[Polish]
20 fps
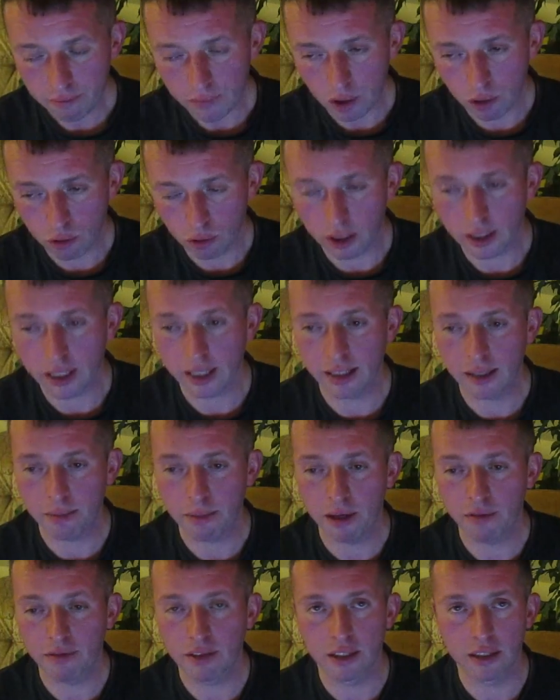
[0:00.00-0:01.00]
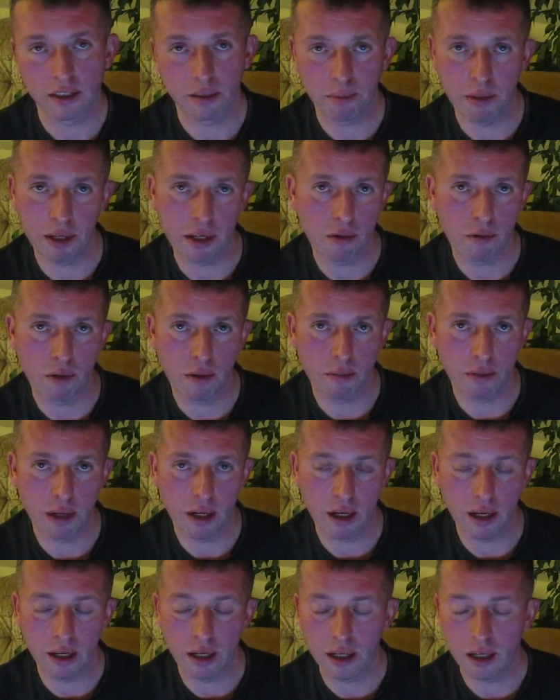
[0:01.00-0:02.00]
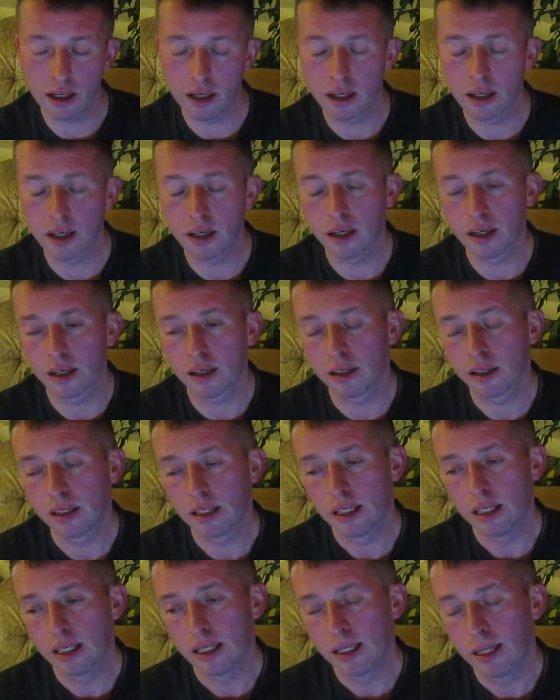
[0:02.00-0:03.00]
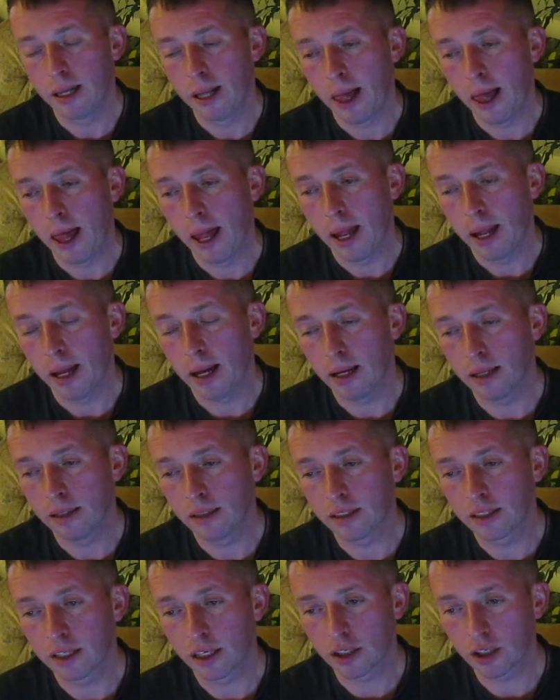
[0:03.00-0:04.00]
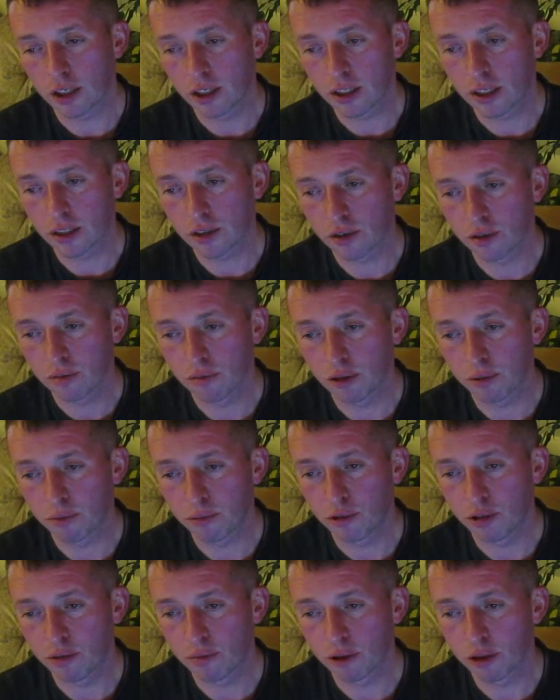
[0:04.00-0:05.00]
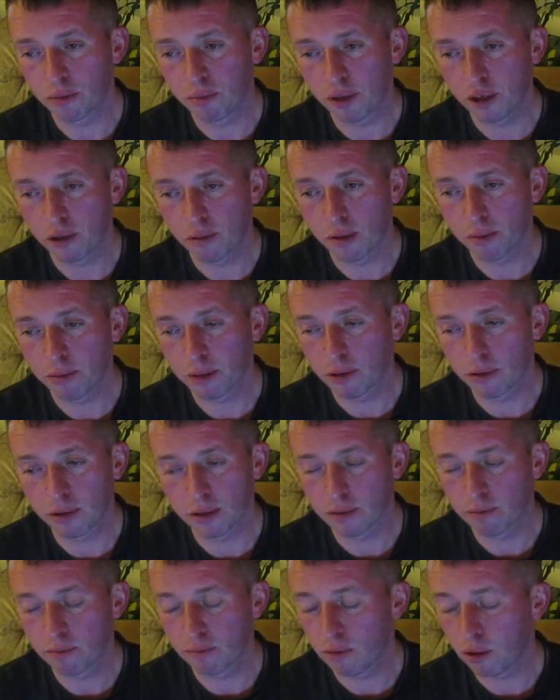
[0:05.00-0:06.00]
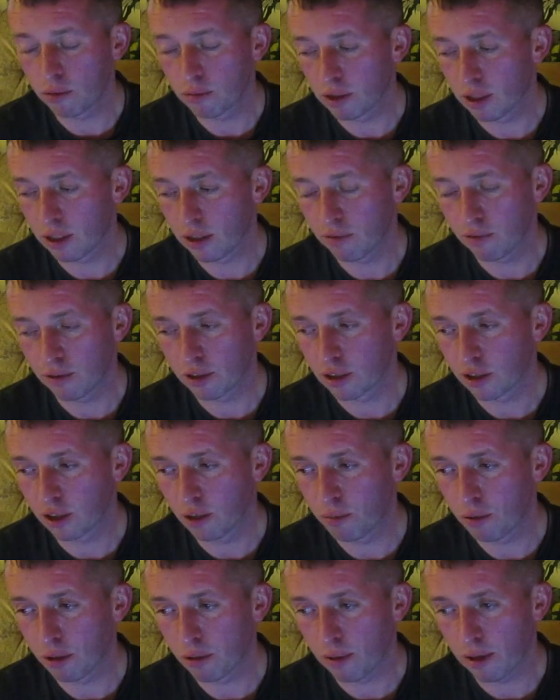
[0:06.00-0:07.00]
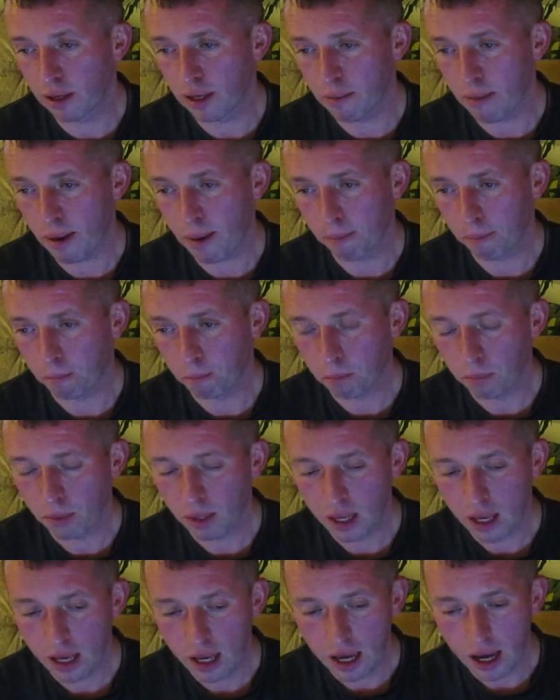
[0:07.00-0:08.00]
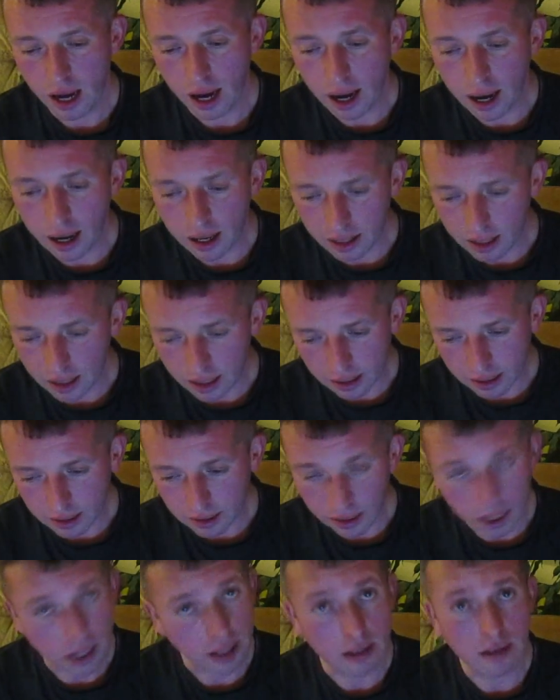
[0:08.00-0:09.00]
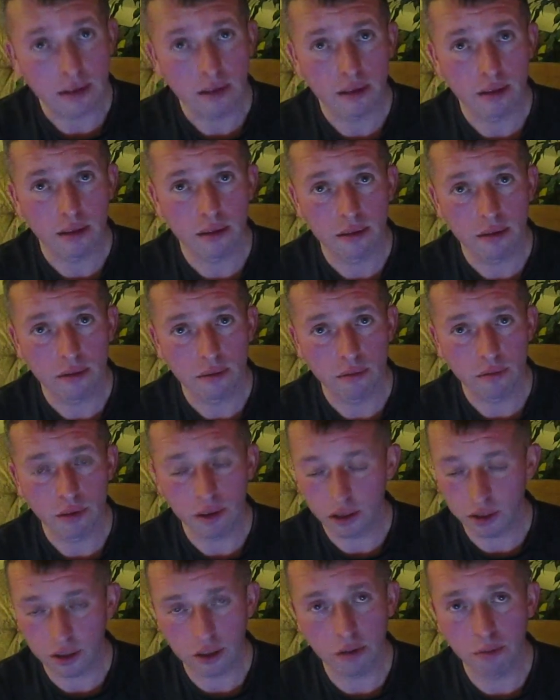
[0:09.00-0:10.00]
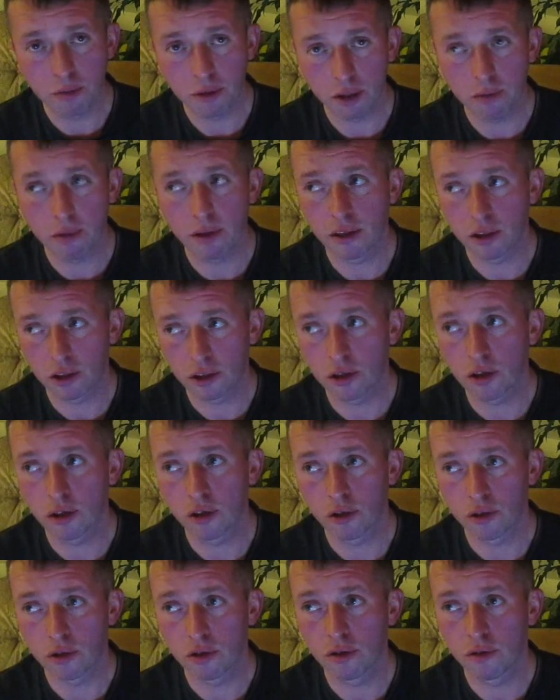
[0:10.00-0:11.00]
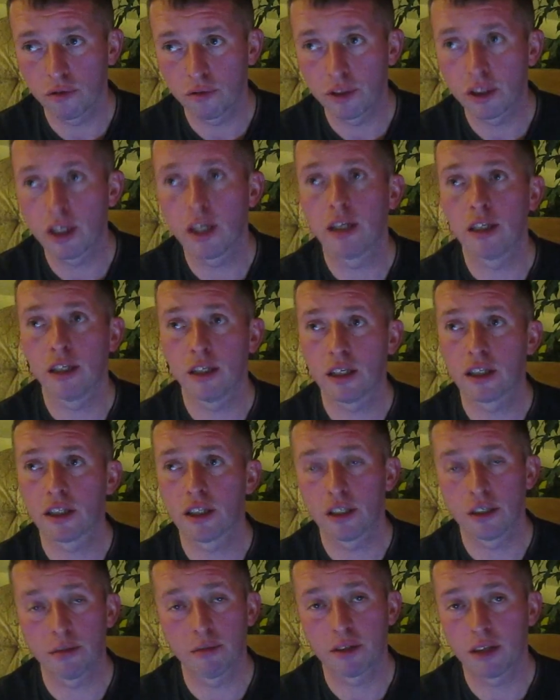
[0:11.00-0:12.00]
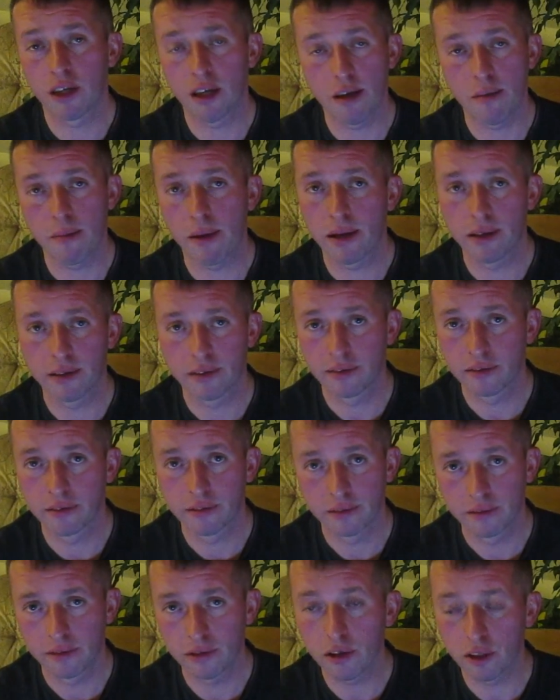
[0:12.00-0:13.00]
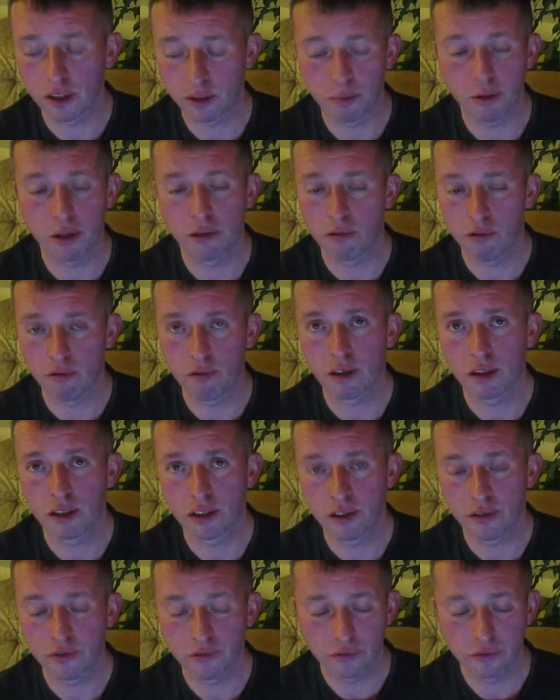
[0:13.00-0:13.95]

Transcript: które tak naprawdę jest piekłem, a, a, a, I straszenie nas o tym, że pójdziemy do piekła, piekła moim zdaniem większego piekła nie ma. Ale tak, większego piekła niż to y, wcielenie nasze ziemskie nie ma. To jest piekło właśnie.